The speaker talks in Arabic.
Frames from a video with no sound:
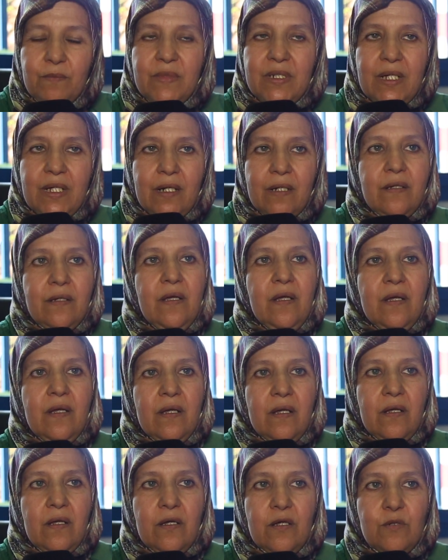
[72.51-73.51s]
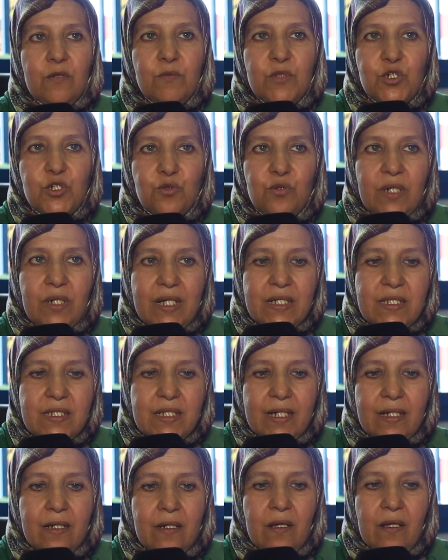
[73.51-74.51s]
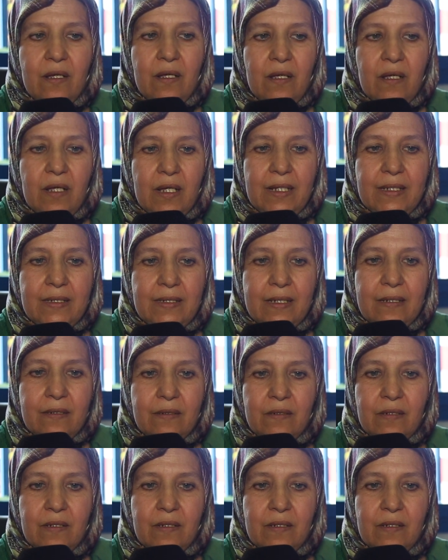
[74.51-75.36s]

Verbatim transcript: منها آه، مشكوره اذا